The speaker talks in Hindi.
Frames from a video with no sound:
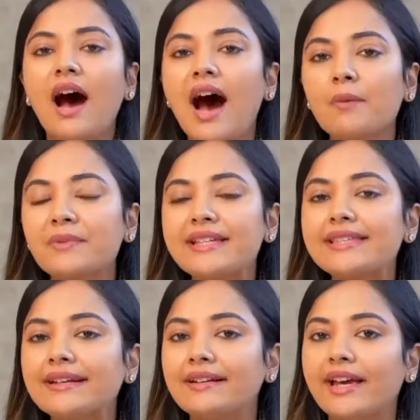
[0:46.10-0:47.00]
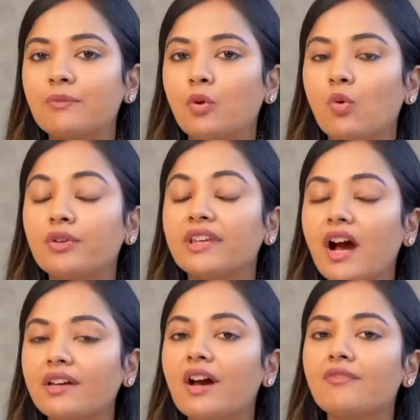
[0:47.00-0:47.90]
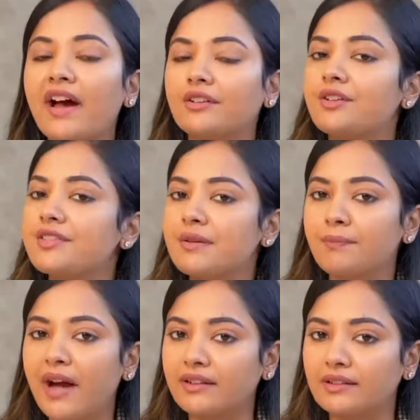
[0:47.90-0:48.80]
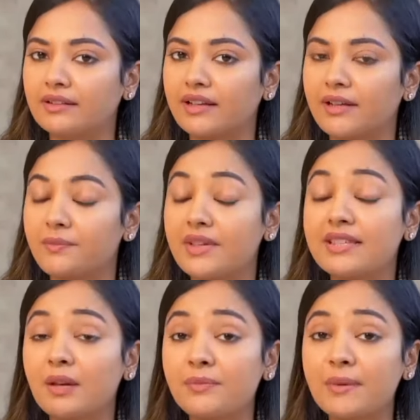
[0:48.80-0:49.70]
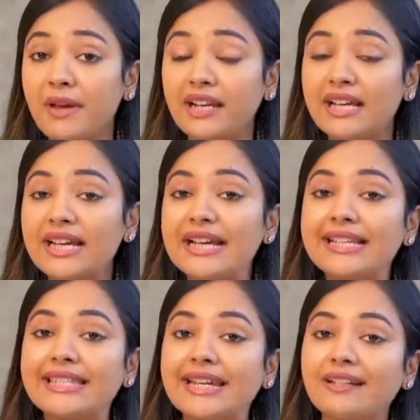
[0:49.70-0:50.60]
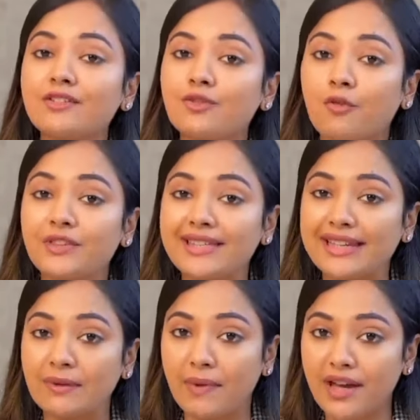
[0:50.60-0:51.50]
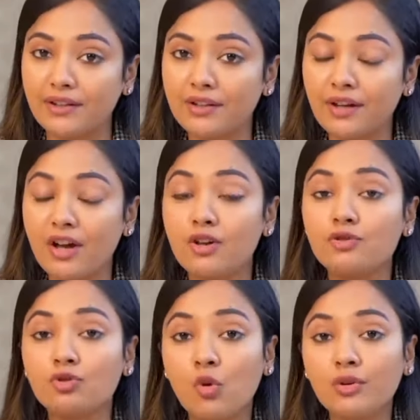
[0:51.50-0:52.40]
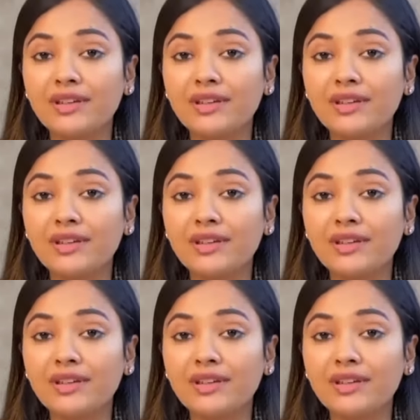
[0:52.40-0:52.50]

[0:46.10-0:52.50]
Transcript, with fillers: आपकी स्किन टाइप को क्या क्या फैक्टर्स इंपैक्ट करते हैं सबसे पहले स्टेटस ऑफ द स्किन बैरियर जो